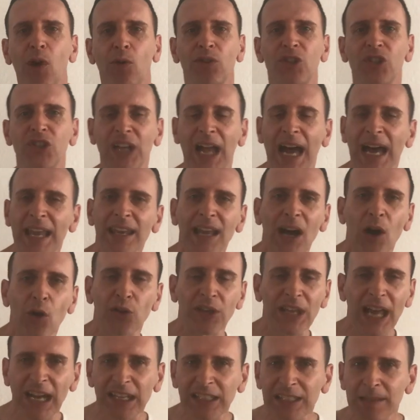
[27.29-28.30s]
Und ich kann
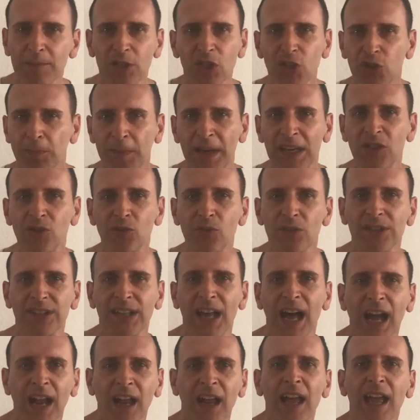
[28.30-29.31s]
auch nach dem Gespräch nur
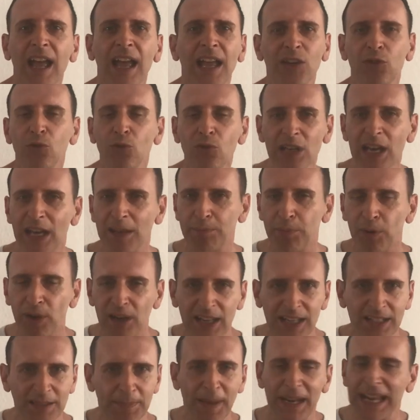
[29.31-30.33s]
sagen, Julian
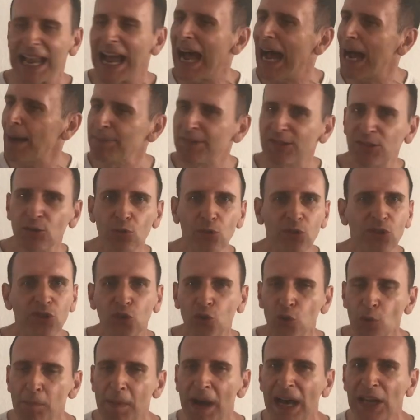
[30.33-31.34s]
Pollersbeck, absolut
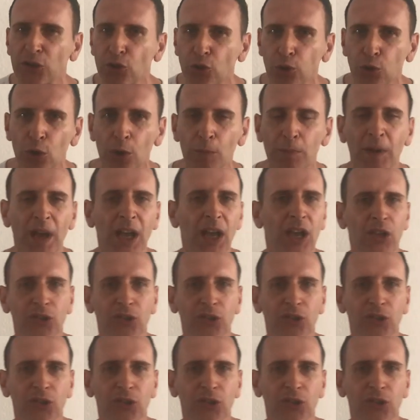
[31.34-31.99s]
super Typ,